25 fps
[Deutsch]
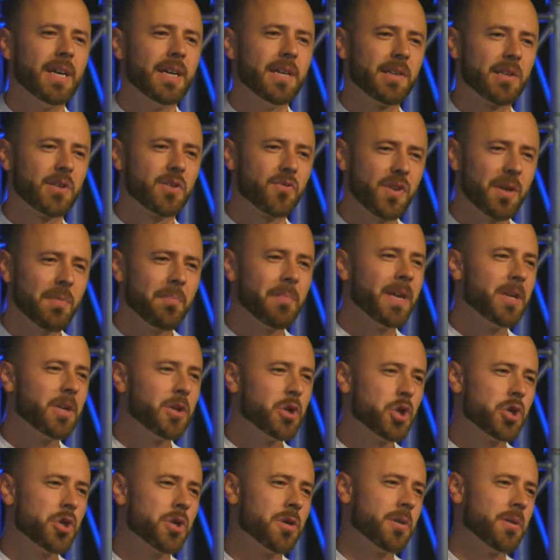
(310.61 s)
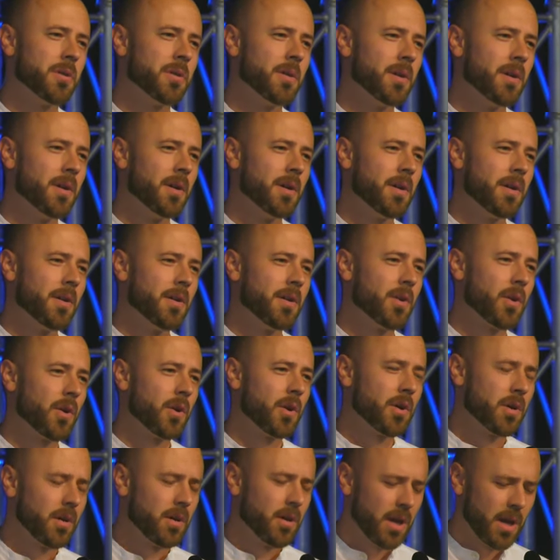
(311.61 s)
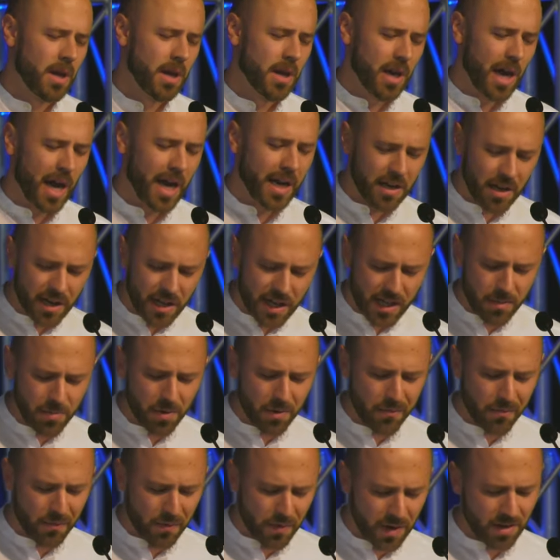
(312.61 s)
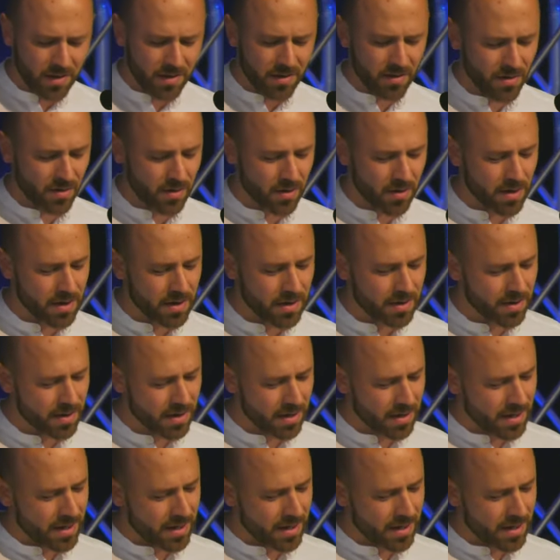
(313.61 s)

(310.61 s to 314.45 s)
dass wir Menschen doch eine Liebe finden sollen,